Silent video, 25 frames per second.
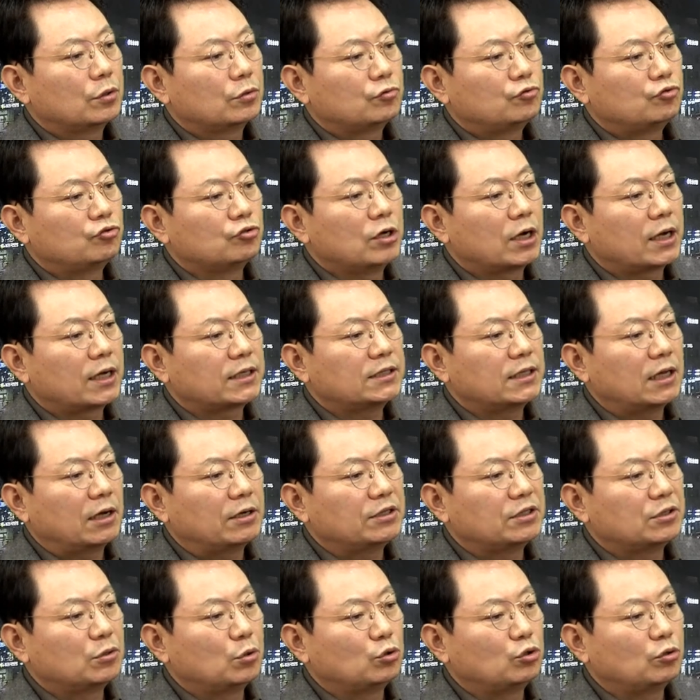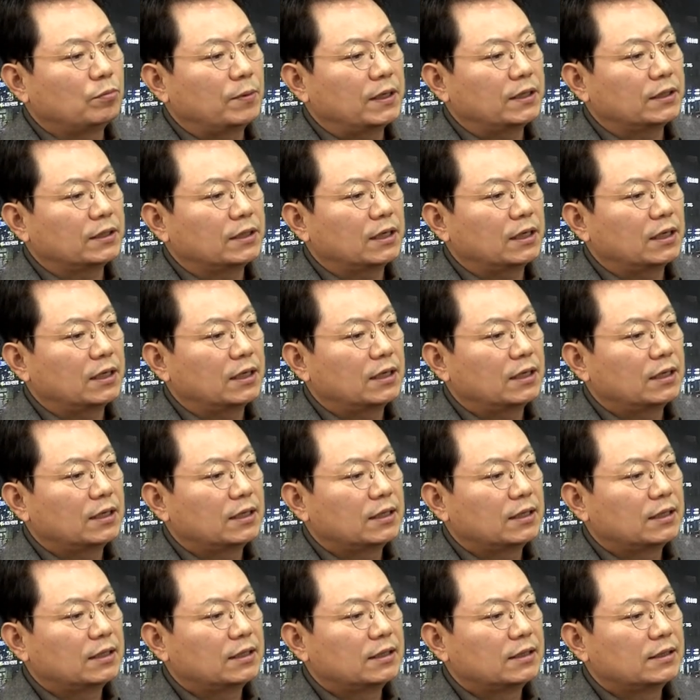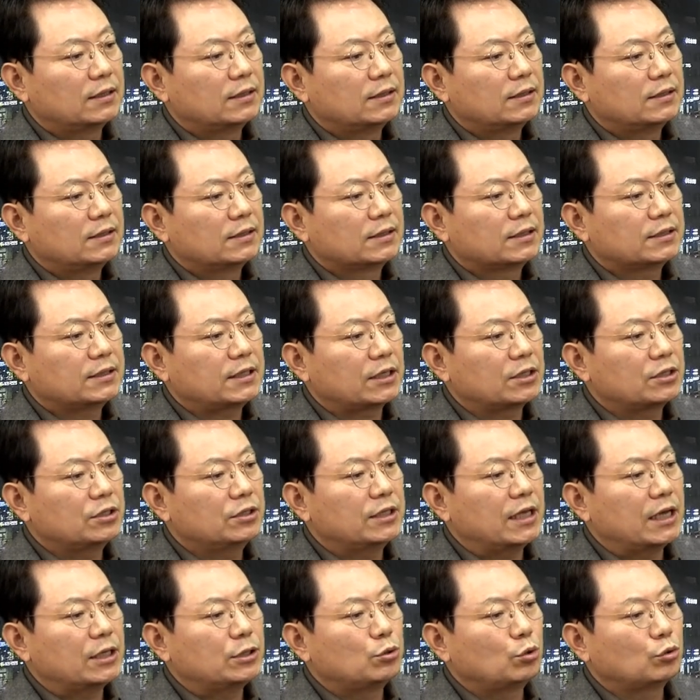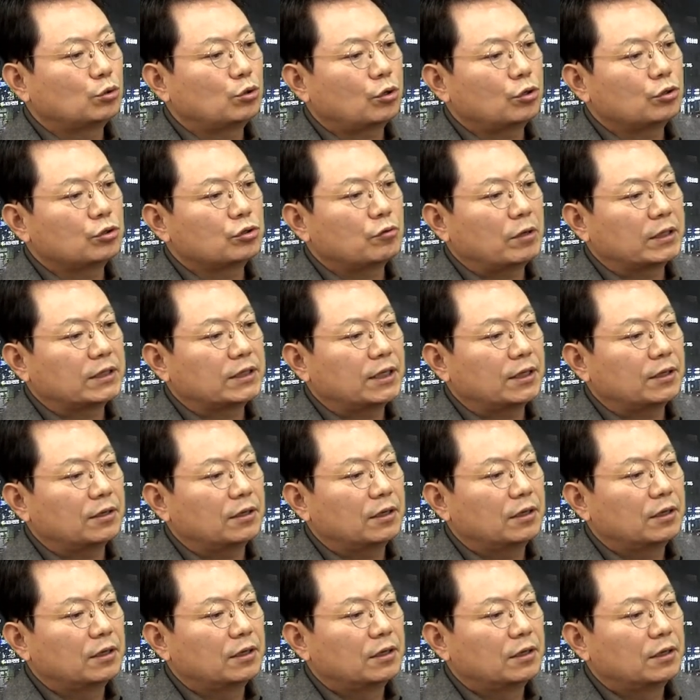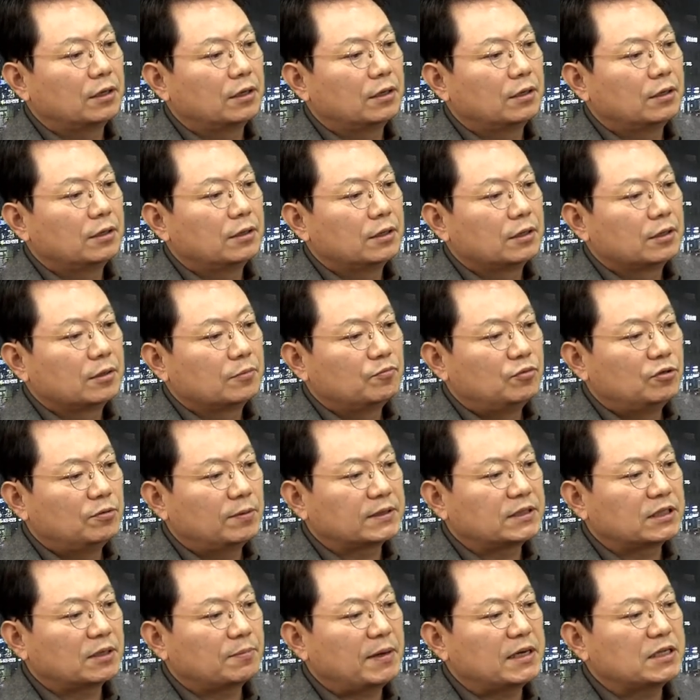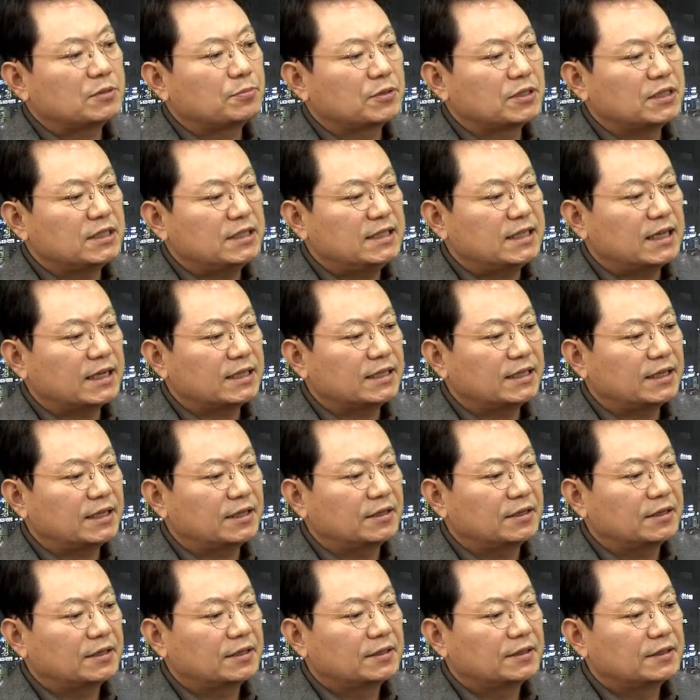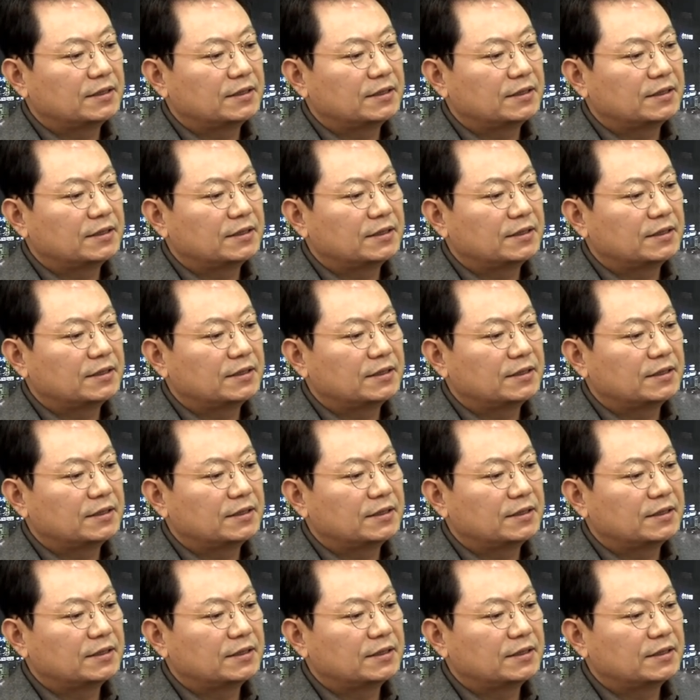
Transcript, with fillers: 중간까지 나있던 오토바이가 자기는 내시로 떨어져서 왔대요. 불박차 80% 이상이래요.